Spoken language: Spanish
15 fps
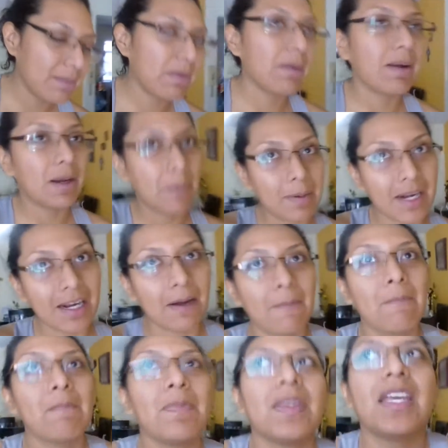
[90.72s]
y me van a operar.
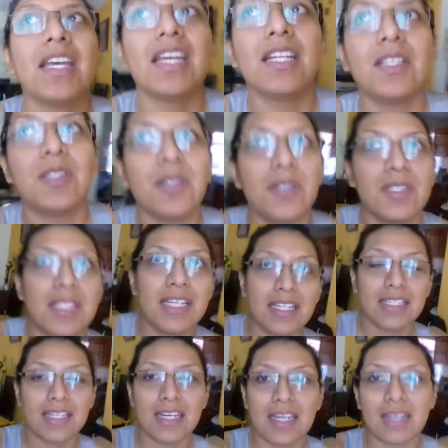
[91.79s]

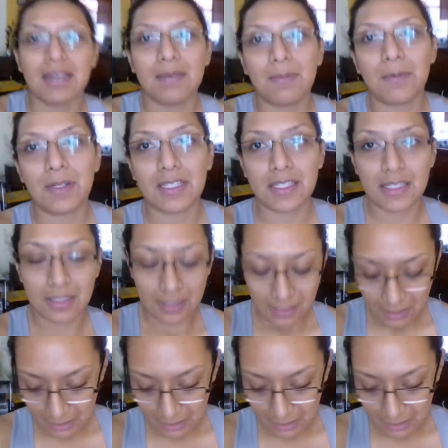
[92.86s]
Entonces, eh, pues,